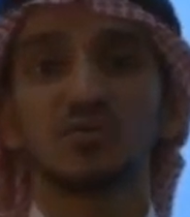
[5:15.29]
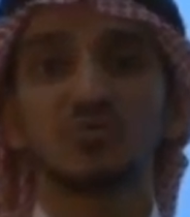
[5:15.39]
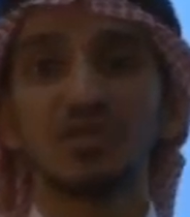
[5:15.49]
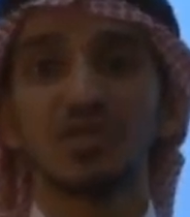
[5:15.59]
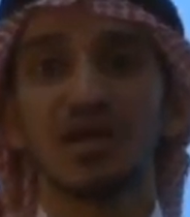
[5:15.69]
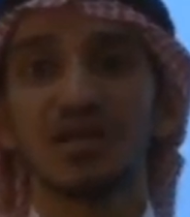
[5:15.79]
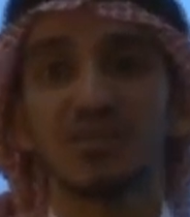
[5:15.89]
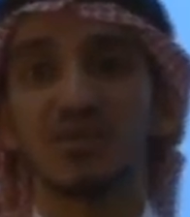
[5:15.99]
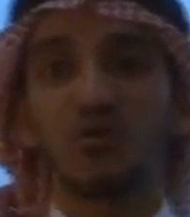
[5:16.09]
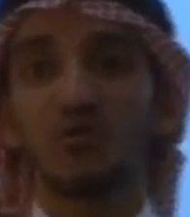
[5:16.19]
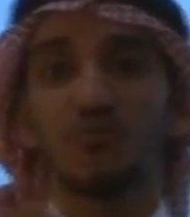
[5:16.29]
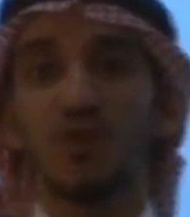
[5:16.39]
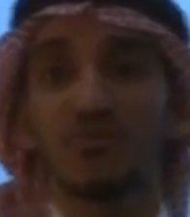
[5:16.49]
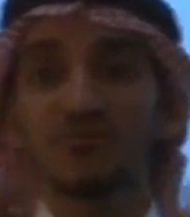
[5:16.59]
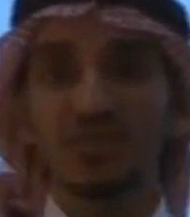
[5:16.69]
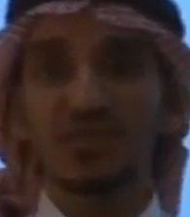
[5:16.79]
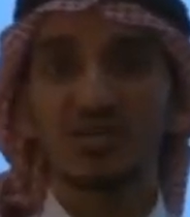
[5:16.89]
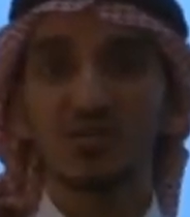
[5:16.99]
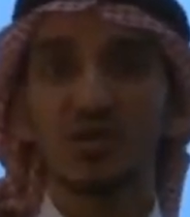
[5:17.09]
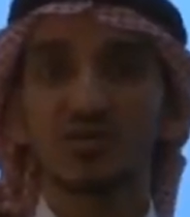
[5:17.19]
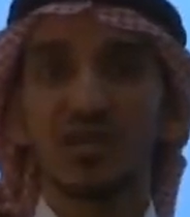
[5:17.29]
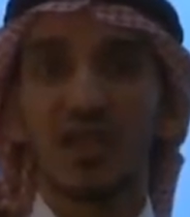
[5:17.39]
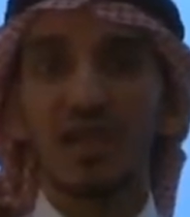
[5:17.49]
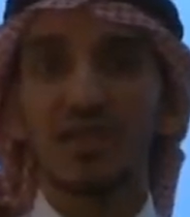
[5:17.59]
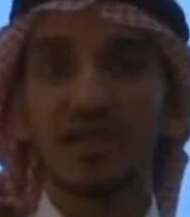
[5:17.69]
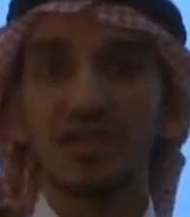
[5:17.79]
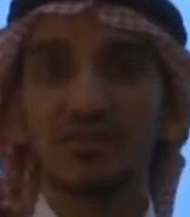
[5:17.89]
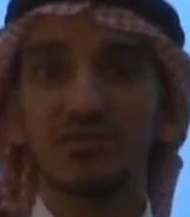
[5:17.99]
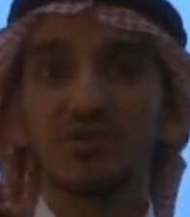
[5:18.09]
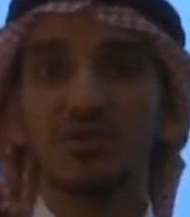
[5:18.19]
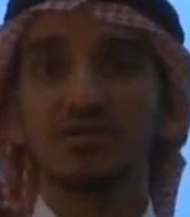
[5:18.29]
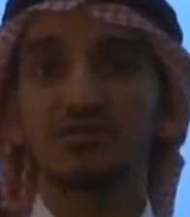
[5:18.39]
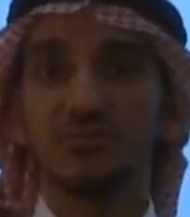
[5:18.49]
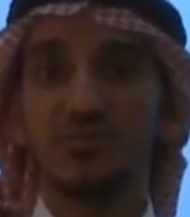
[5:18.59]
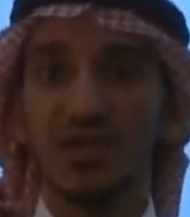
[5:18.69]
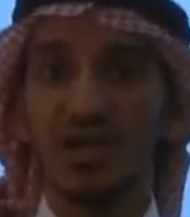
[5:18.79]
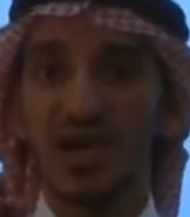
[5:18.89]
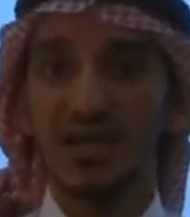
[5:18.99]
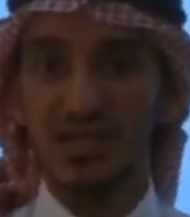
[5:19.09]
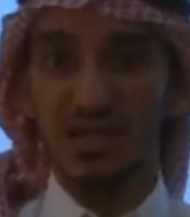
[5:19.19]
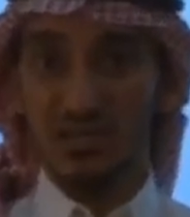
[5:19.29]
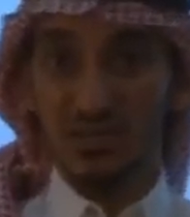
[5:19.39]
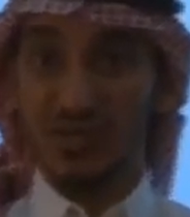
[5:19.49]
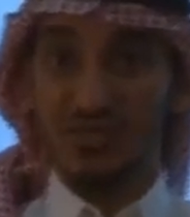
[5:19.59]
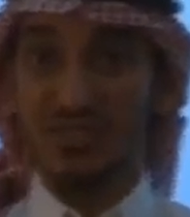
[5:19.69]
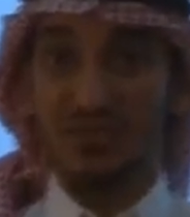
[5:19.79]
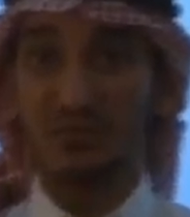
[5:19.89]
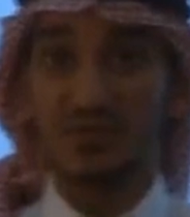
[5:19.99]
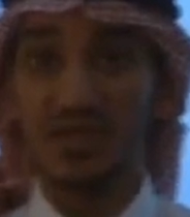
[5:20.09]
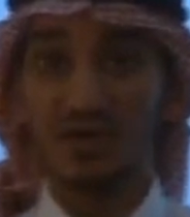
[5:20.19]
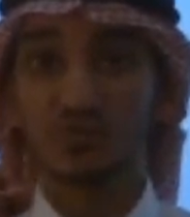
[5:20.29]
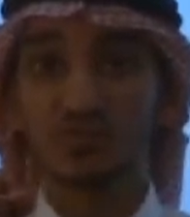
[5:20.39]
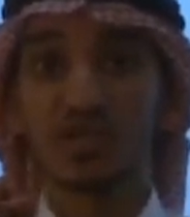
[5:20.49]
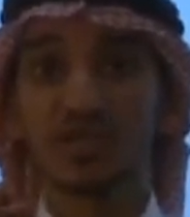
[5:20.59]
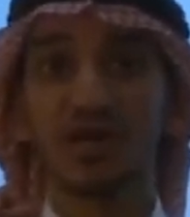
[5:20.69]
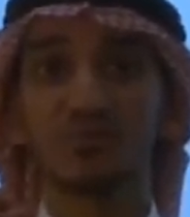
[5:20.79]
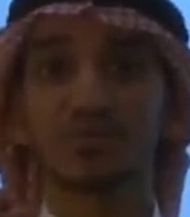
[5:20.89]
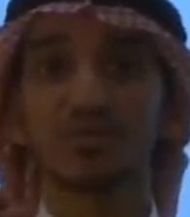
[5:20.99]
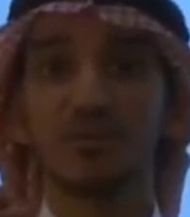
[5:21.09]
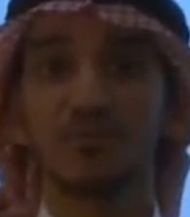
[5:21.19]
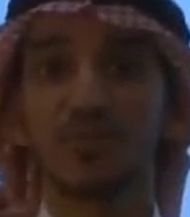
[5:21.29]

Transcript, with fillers: تدوين هذه ومعرفة الخطوات لأنه جميع هذه الخطوات يا شباب هي مترابطة